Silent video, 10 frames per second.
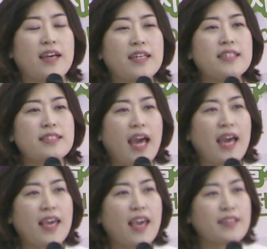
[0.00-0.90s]
그
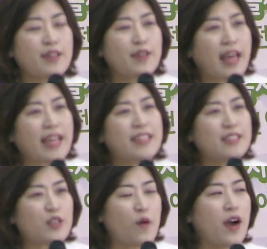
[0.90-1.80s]
사이에서
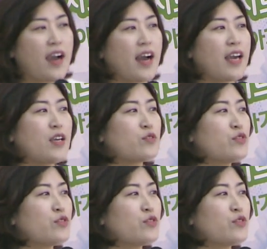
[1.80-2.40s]
나는 정확하게